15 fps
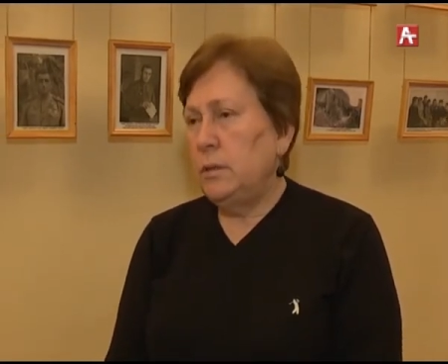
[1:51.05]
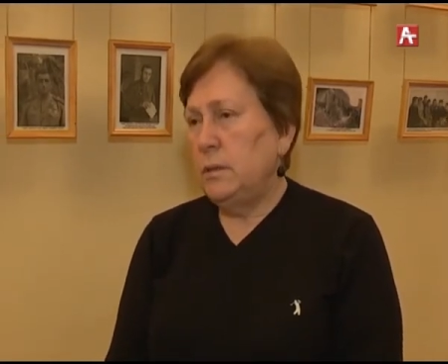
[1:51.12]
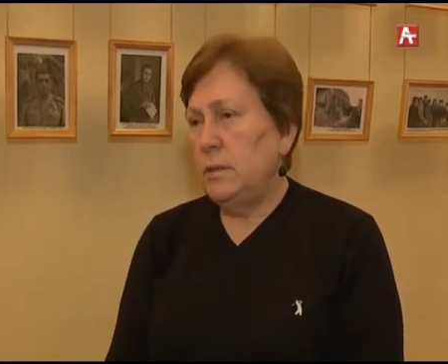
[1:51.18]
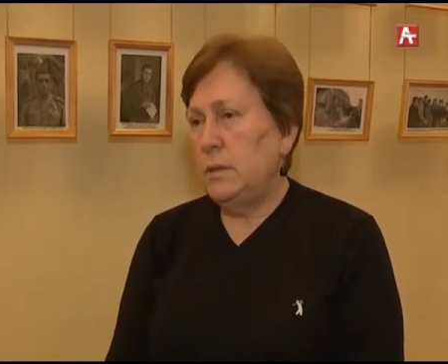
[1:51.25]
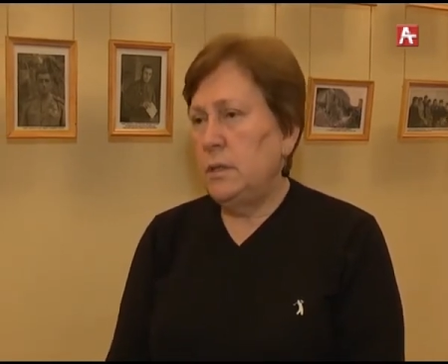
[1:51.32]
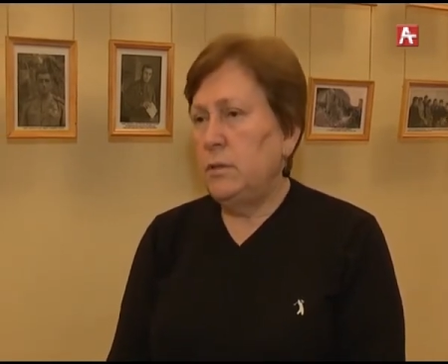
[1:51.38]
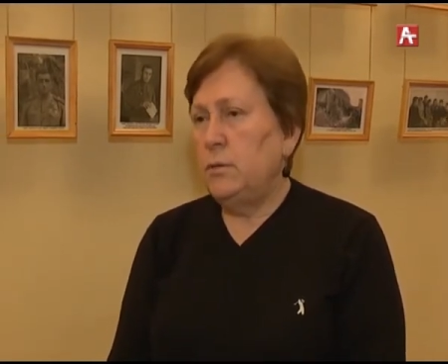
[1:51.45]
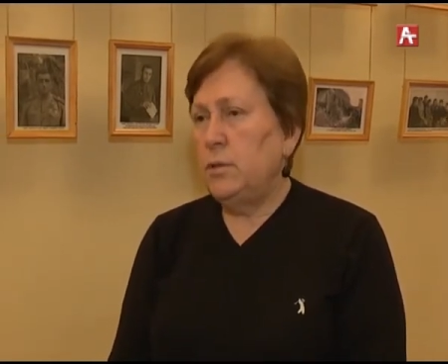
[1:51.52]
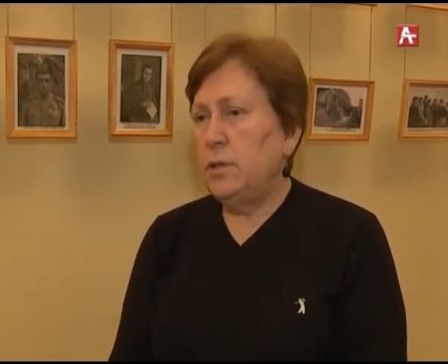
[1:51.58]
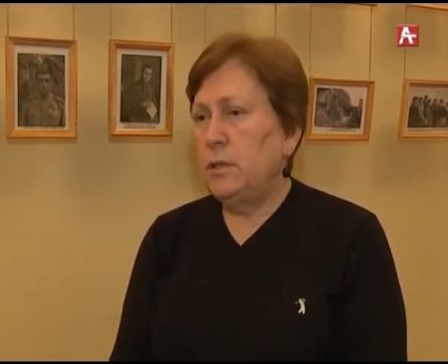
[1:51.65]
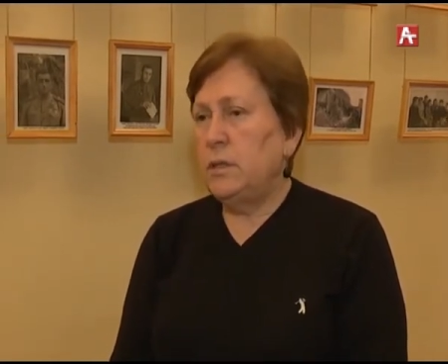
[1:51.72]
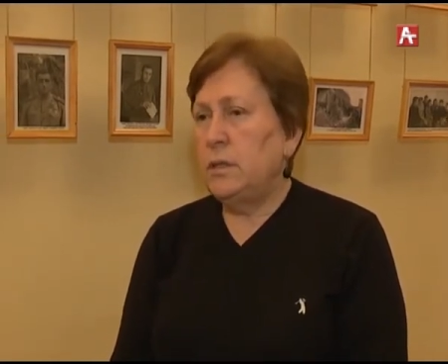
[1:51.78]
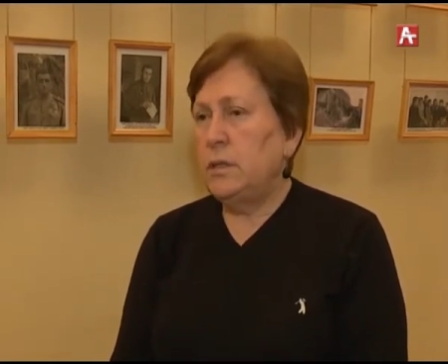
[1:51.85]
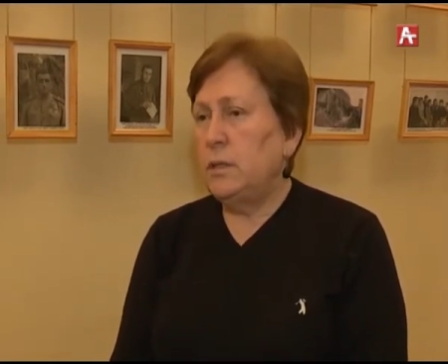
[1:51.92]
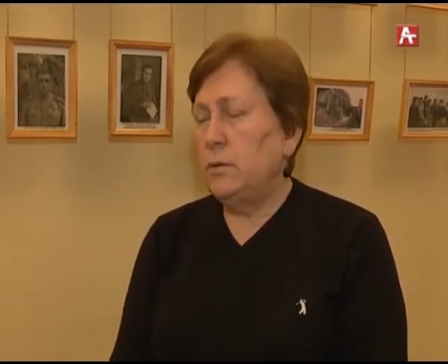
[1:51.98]

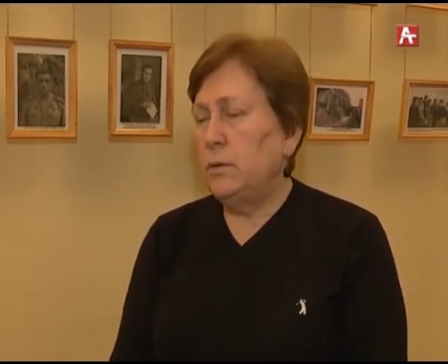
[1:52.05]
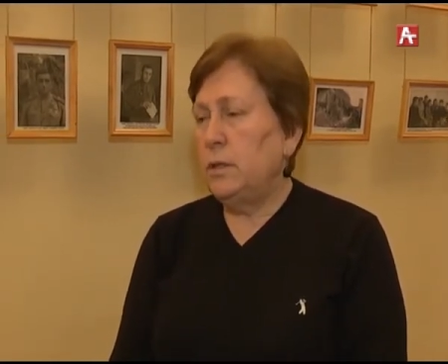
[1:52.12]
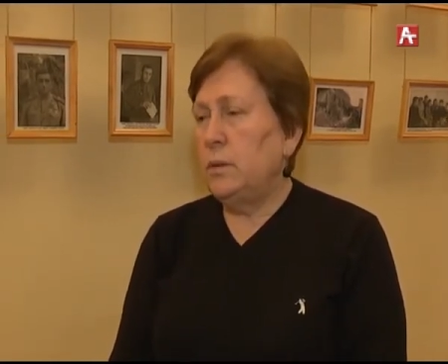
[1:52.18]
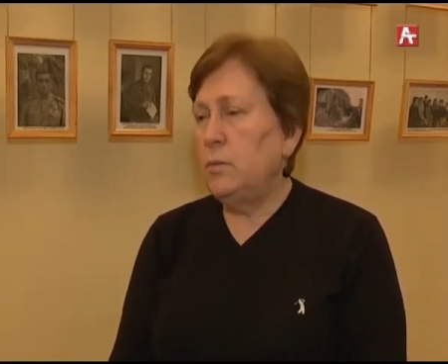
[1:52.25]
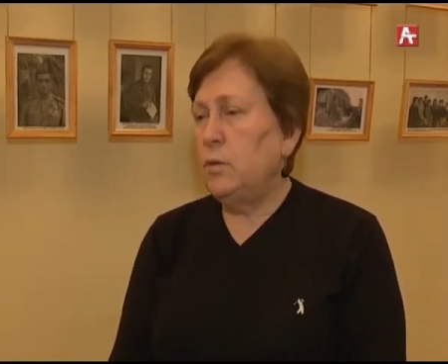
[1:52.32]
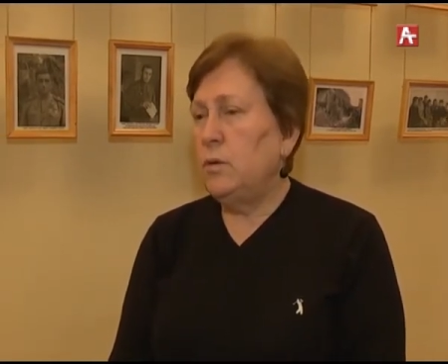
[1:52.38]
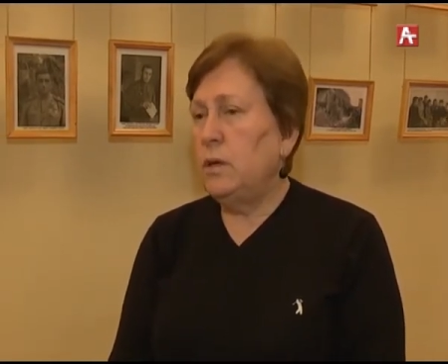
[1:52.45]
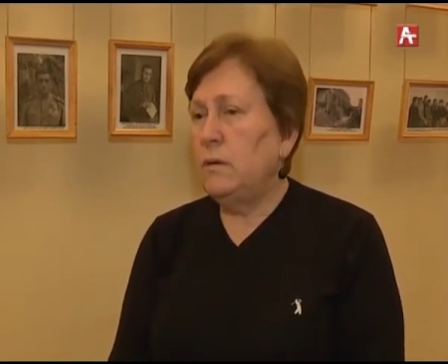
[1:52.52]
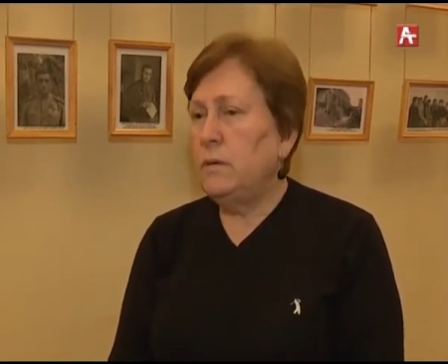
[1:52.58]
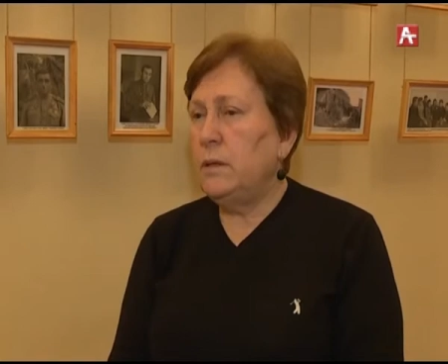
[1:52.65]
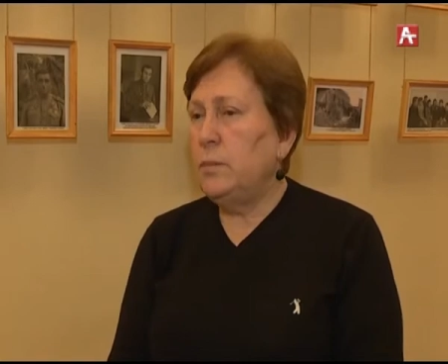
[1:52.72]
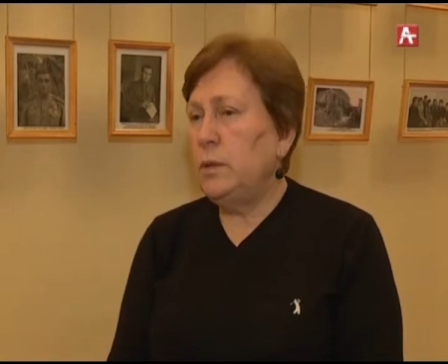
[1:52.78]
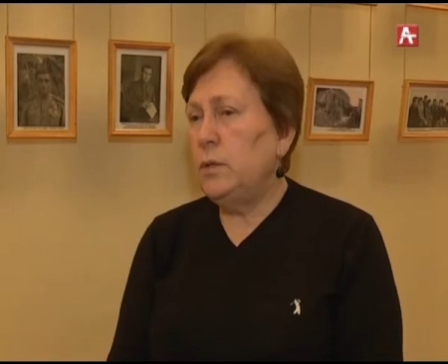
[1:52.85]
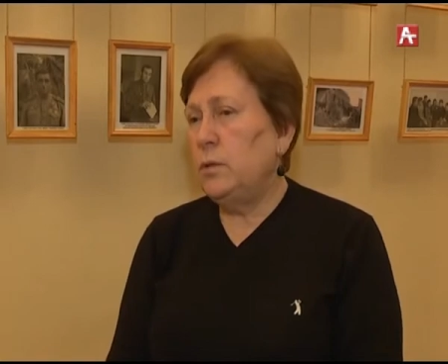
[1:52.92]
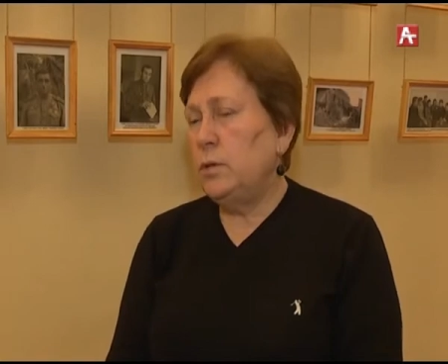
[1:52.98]
сорочка с короткими
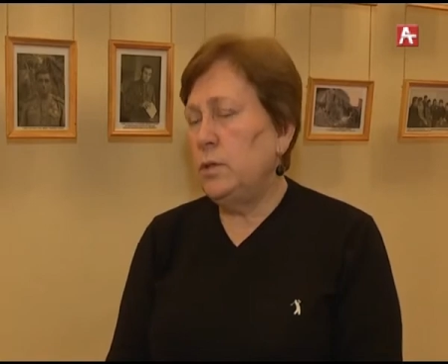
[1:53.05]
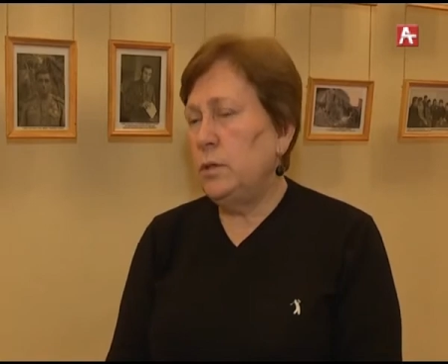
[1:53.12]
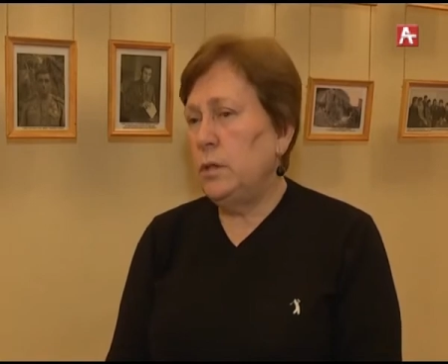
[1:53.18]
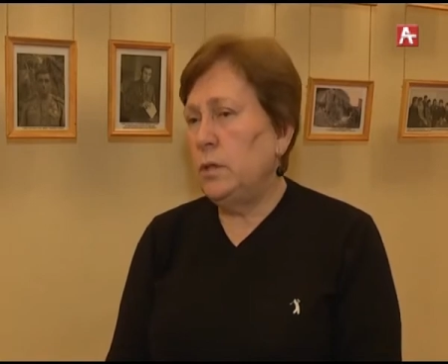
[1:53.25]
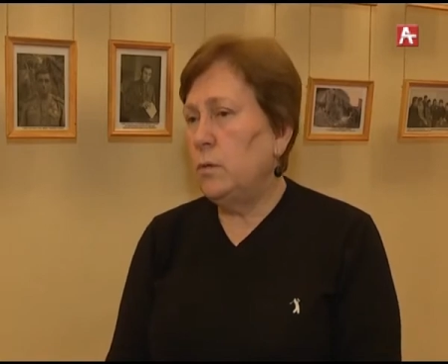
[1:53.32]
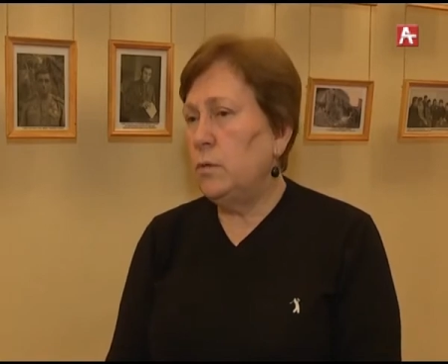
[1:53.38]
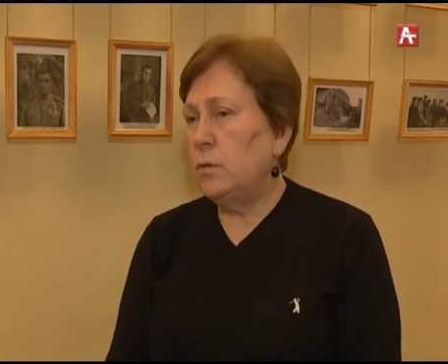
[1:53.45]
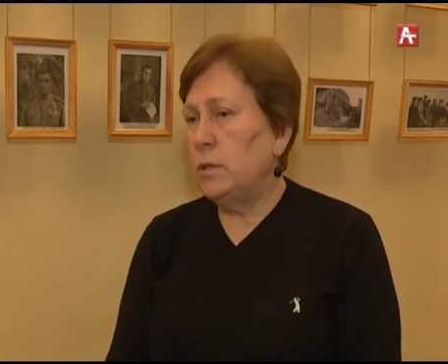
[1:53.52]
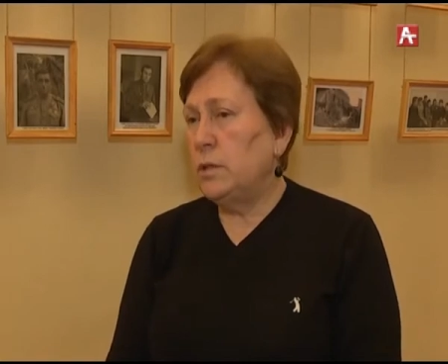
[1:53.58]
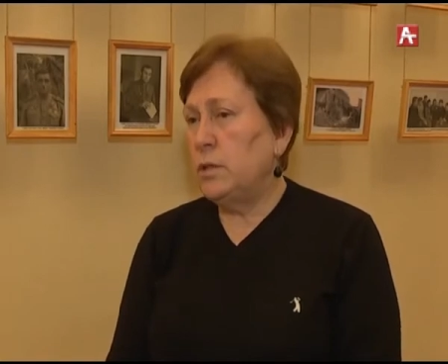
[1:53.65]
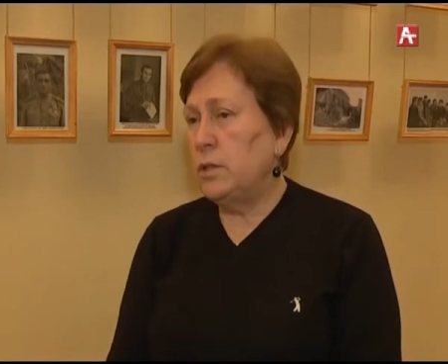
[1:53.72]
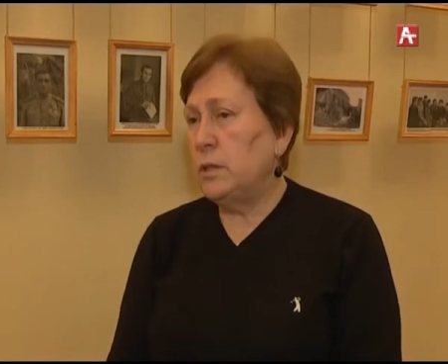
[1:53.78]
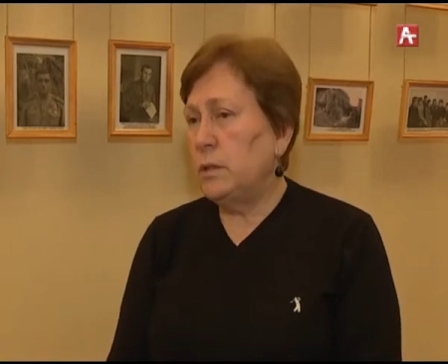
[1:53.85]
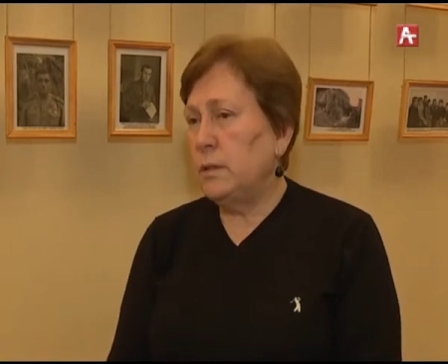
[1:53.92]
рукавами и кожаная курточка.